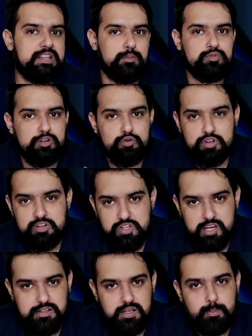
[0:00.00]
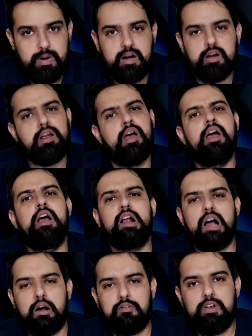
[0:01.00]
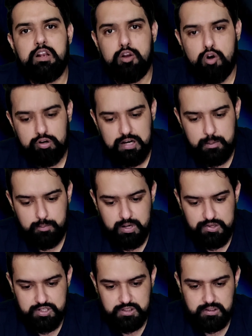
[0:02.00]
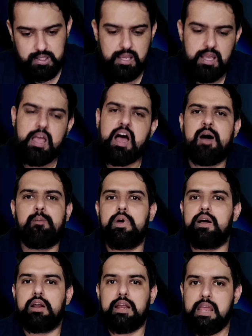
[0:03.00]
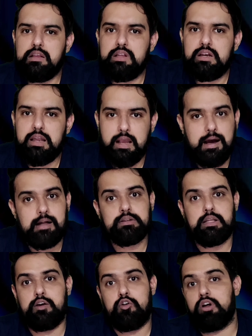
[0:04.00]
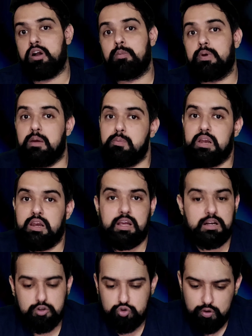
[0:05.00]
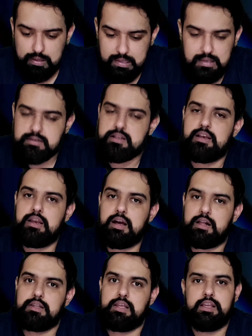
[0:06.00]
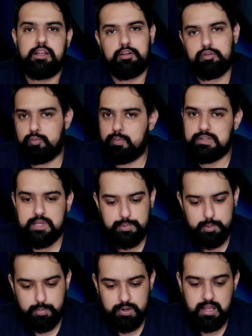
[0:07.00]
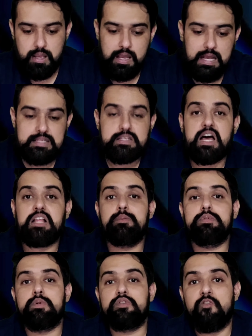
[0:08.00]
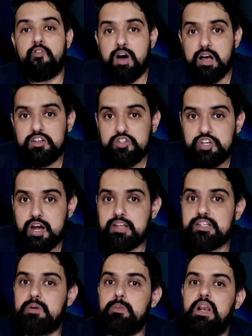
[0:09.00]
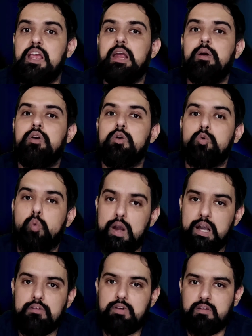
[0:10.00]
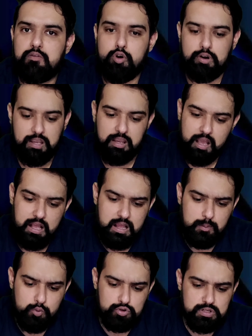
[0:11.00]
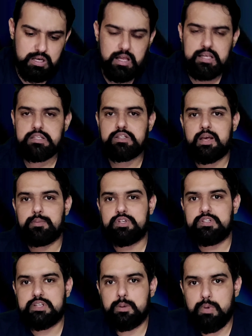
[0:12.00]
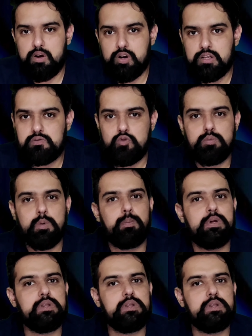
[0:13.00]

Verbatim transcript: है सैमसंग उसकी छः बैटरी है काफ़ी लॉन्ग टाइम के लिए चलती है आपको अगर एक दिन निकाल दे और अगर आप गेमिंग नहीं करते तो ईजिली निकाल देगी तो मेरे हिसाब से बढ़िया है साथ में उसमें फास्ट चार्जिंग मिलेगी 25 फाइव वॉट की मोस्टली लास्ट सैमसंग के मिड रेंज फ़ोन में